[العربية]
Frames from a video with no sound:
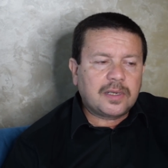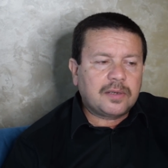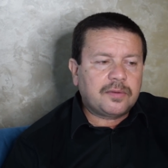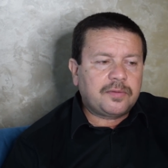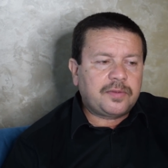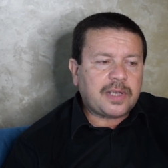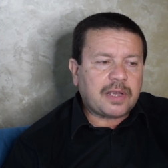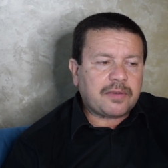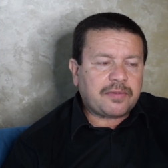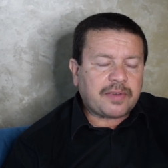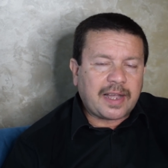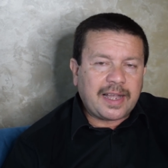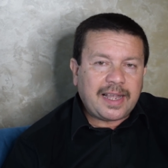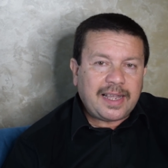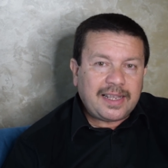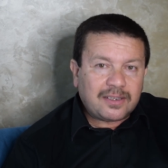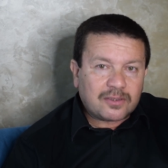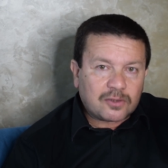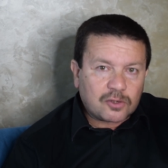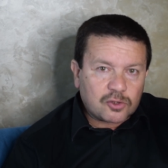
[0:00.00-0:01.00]
في
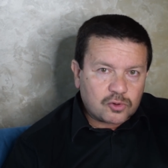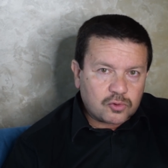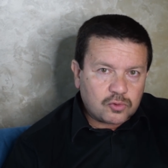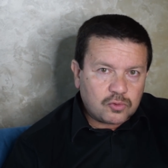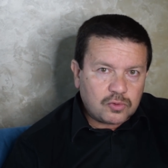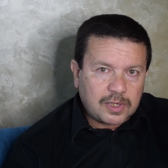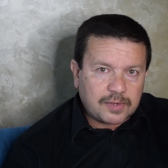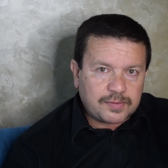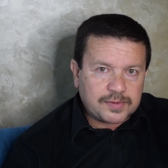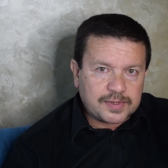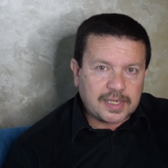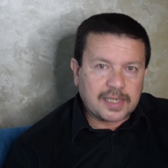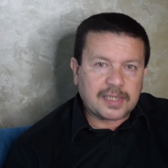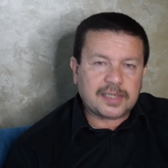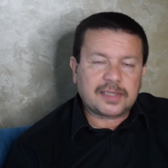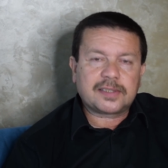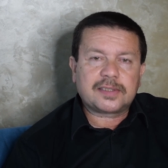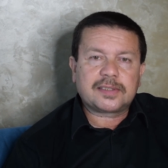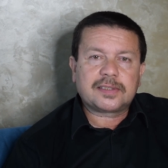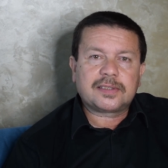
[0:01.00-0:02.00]
افعال الرسول
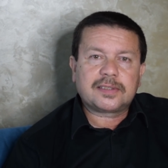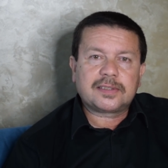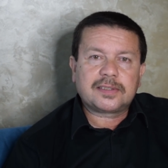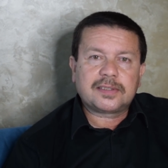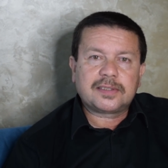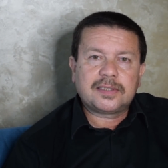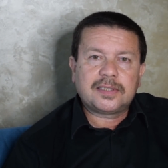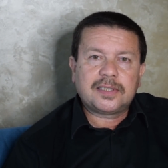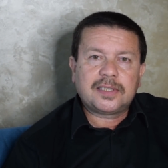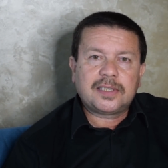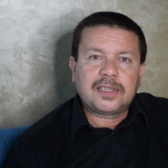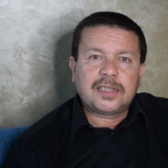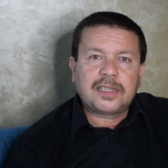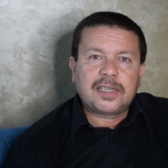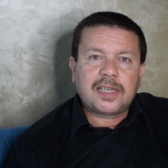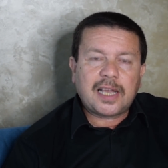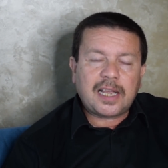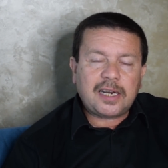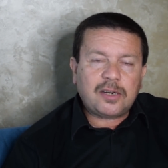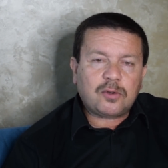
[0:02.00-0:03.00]
نفسها
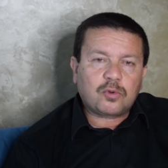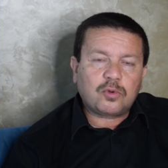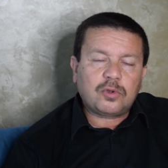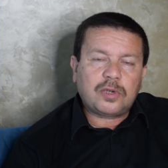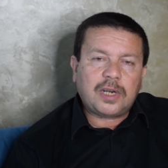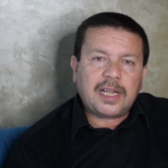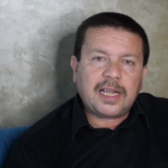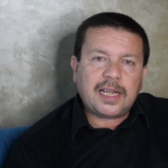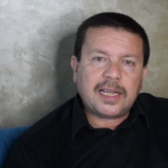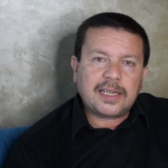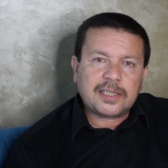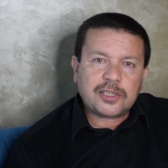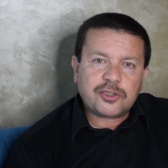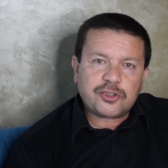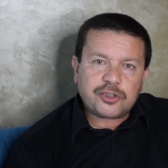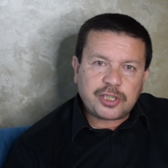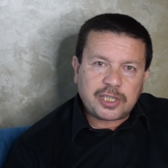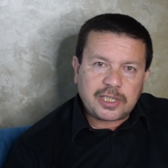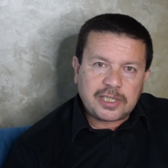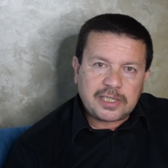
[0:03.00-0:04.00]
هل كلها
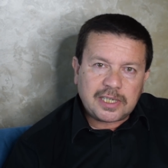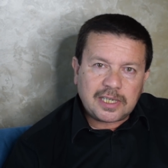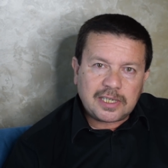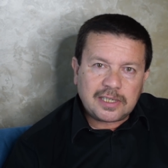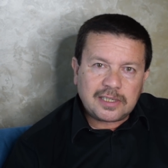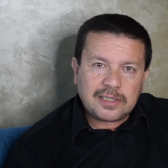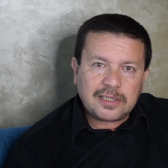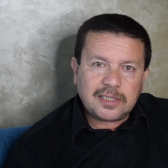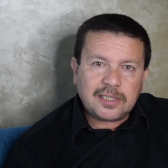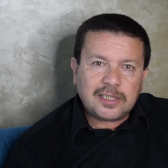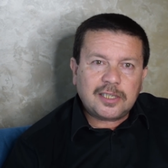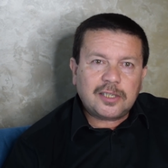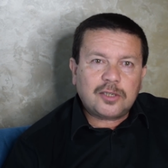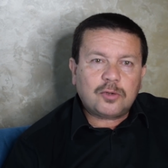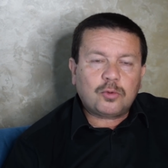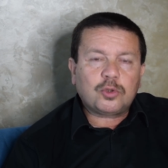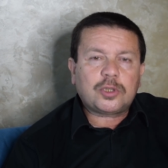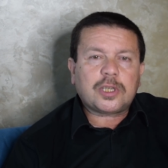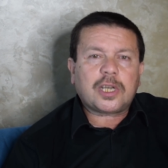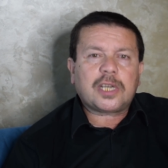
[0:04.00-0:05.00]
تشريعيه
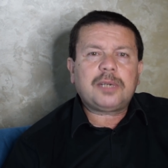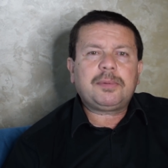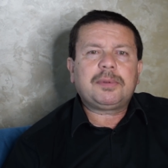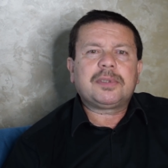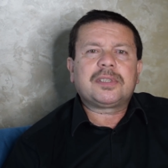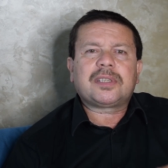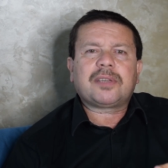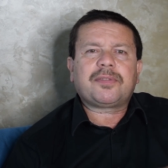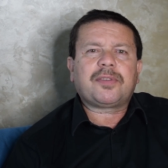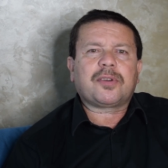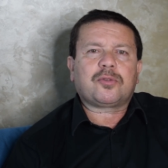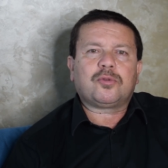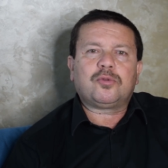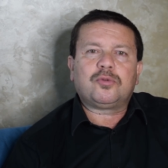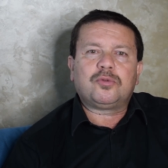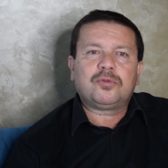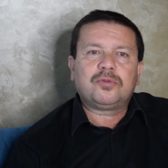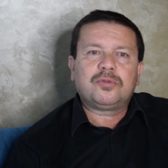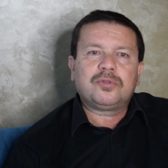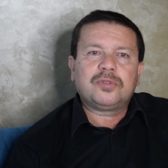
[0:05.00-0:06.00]
وتقريبا اتفقوا
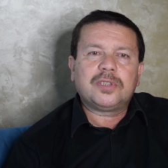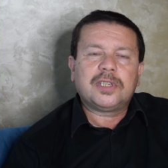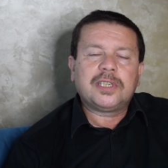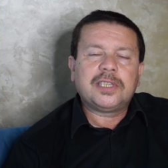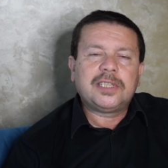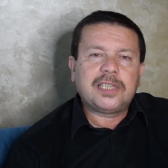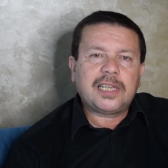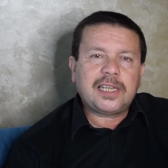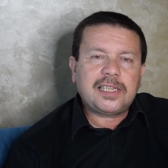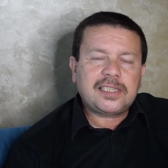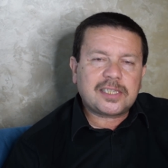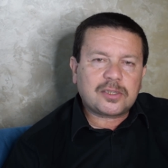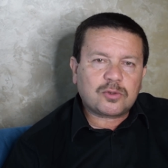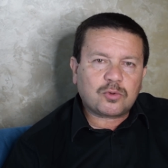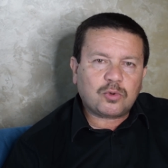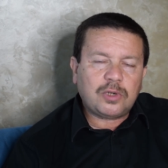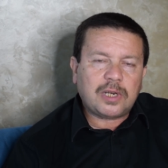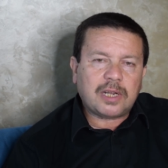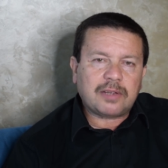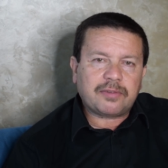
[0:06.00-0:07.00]
ان ليست
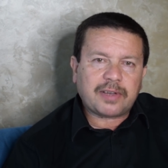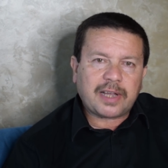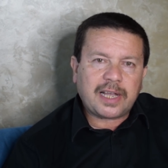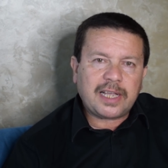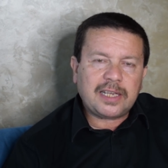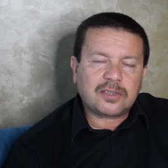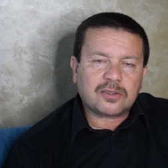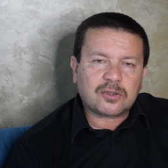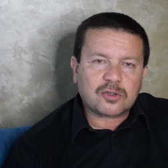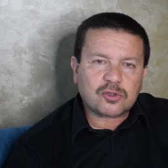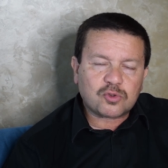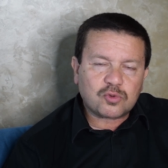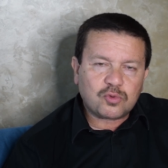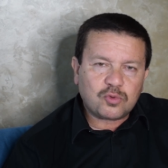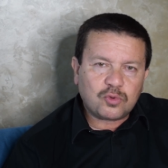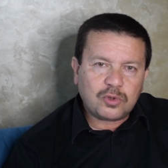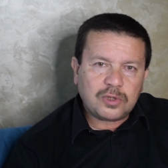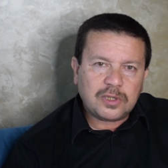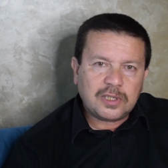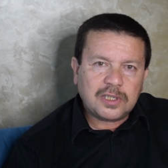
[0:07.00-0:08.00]
كل افعال
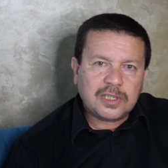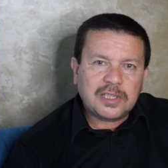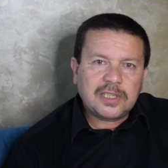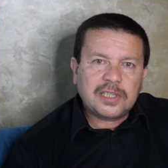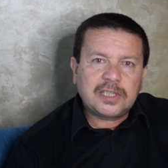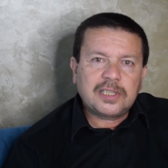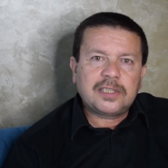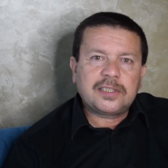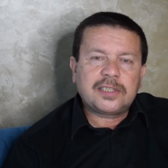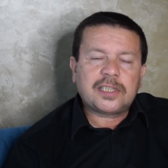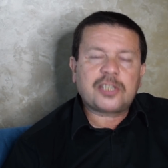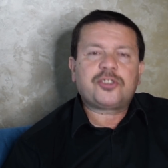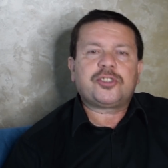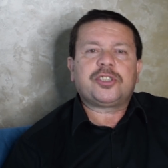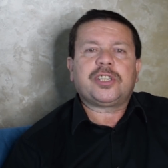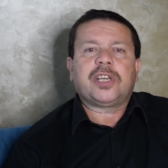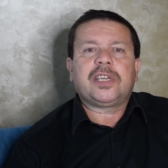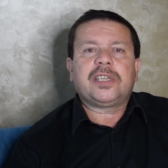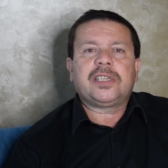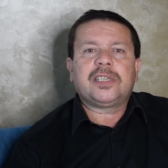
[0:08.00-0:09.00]
الرسول
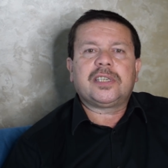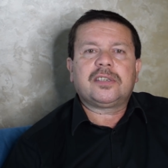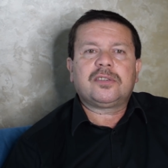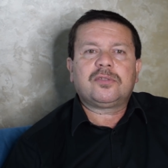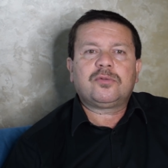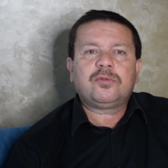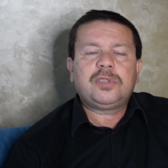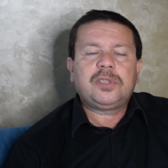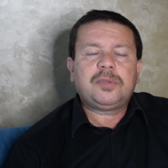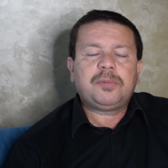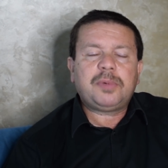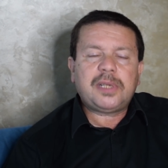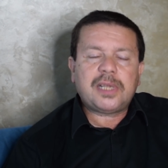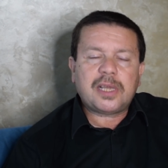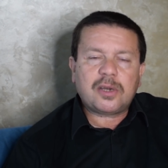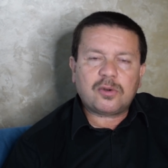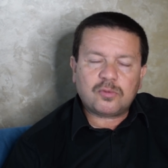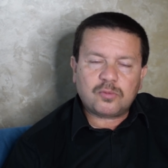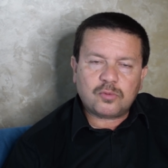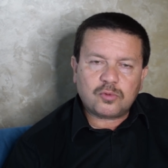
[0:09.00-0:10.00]
تشريعيه وان
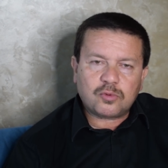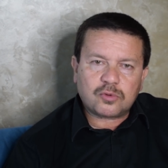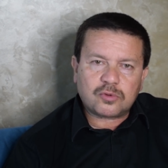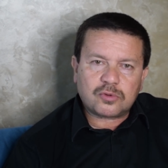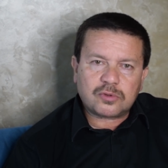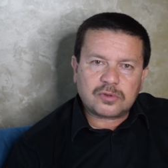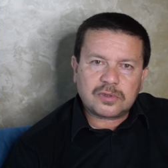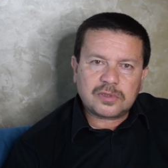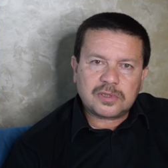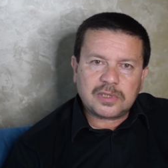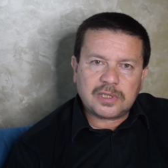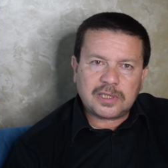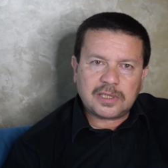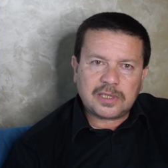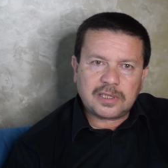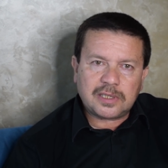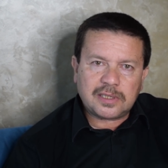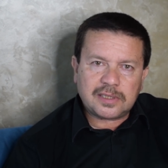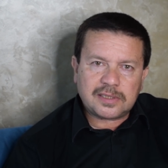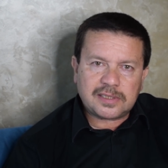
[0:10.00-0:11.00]
منها امور
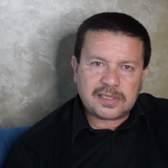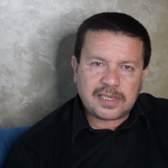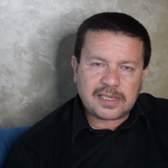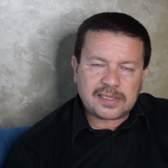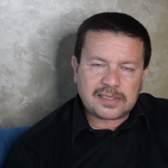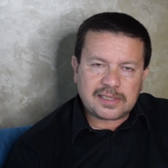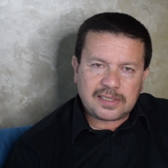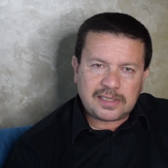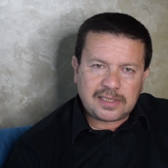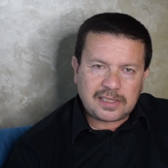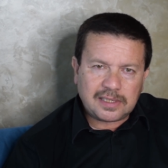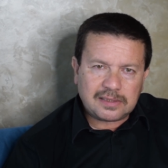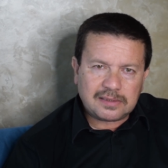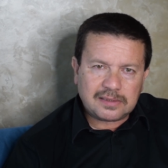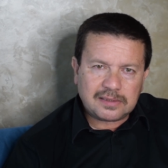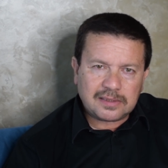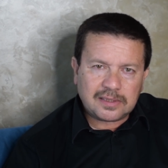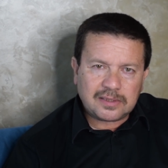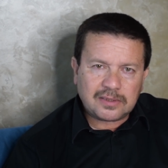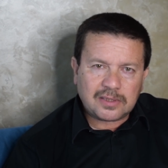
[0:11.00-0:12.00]
آه، سياسيه
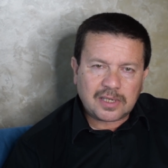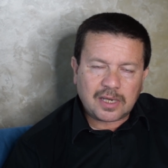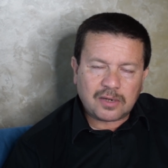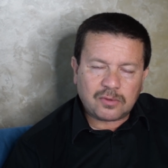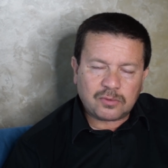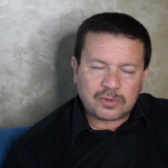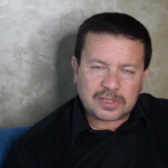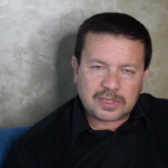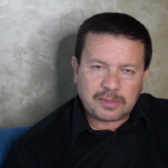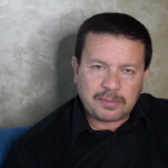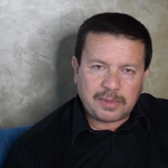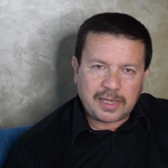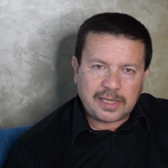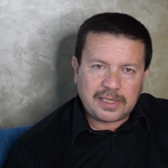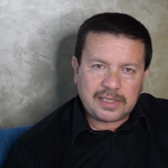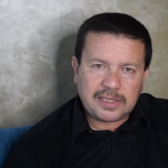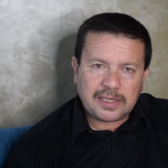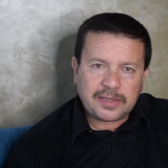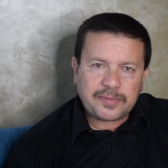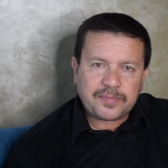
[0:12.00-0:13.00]

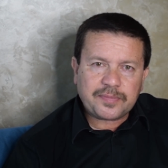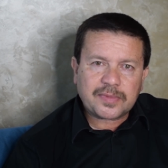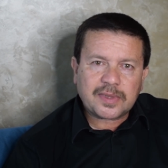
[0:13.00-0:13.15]
واجتماعيه